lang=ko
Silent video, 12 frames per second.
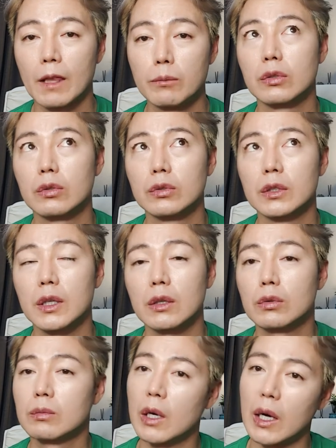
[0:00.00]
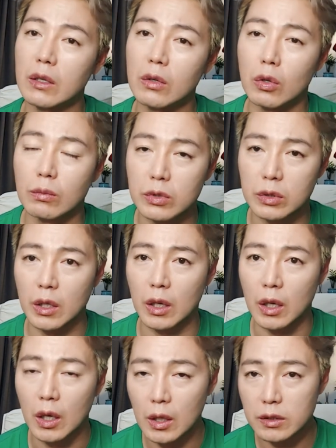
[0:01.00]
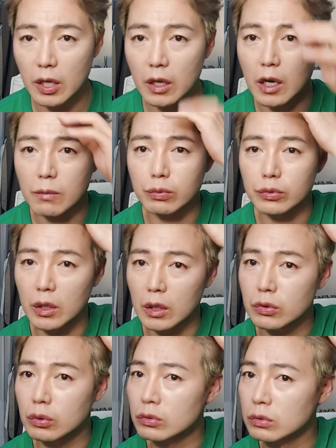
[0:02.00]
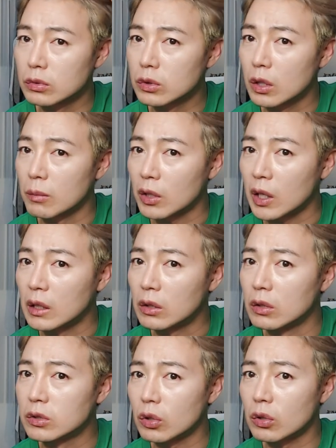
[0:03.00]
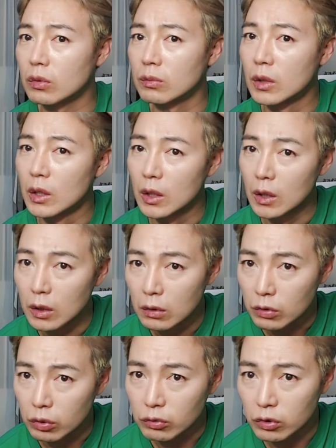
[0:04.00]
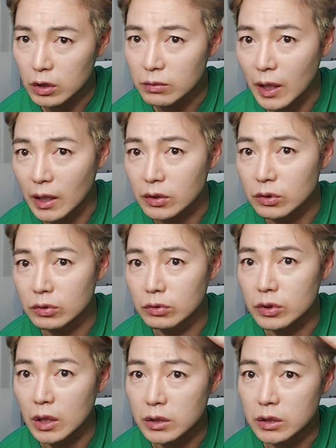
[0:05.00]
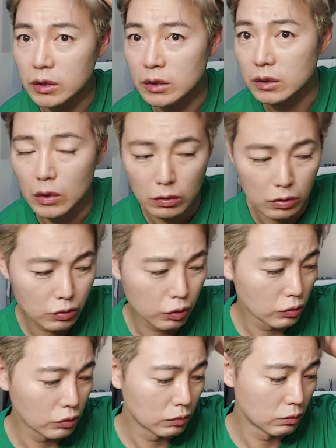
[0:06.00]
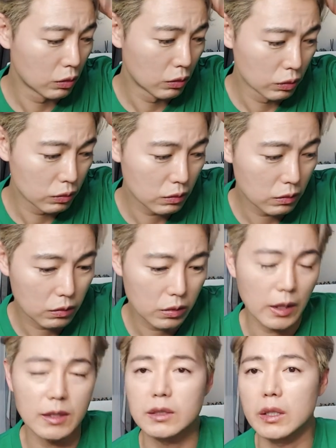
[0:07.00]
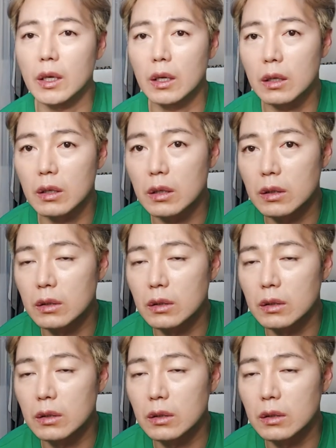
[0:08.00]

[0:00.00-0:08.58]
그리고 이제 따로 뭐 하는 건 없는데, 생각보다 저는 이렇게 막 개털처럼 그런 느낌은 아니거든요 사실. 저는 뭐 탈색을